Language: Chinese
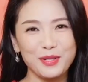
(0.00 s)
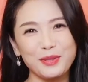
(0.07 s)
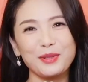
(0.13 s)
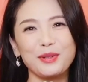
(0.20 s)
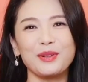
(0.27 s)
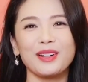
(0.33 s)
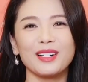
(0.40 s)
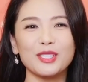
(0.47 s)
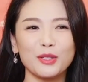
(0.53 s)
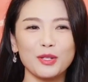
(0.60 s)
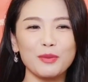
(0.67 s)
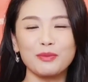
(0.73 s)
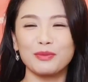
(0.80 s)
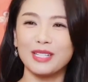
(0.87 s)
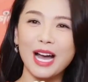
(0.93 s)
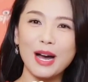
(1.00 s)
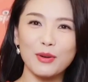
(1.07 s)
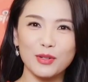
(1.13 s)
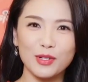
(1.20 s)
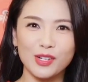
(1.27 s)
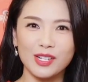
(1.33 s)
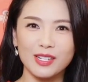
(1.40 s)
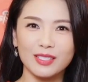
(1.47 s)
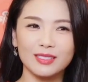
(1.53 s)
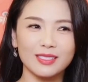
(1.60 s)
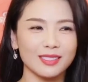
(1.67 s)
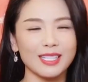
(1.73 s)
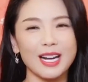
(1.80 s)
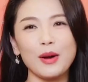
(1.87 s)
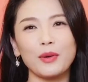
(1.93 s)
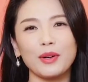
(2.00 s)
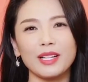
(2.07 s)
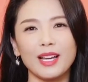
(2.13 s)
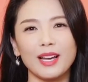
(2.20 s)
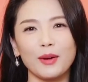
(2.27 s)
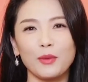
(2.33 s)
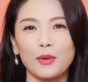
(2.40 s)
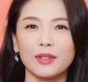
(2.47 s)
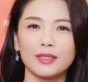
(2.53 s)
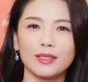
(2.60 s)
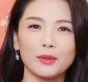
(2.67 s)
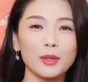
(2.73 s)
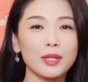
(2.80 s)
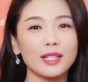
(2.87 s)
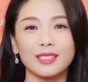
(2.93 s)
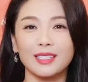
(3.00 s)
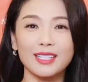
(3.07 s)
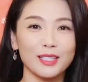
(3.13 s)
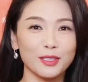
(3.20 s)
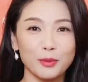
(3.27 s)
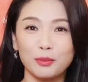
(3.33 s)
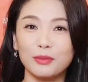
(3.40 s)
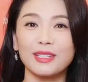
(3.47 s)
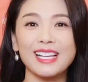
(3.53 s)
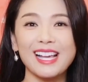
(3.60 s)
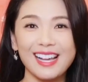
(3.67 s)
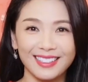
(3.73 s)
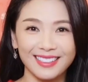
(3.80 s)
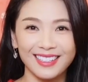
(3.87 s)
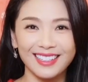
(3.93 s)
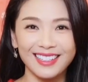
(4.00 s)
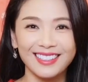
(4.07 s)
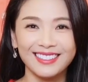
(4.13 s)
如果说不让我吃，只让我练，我我可能也就不练了。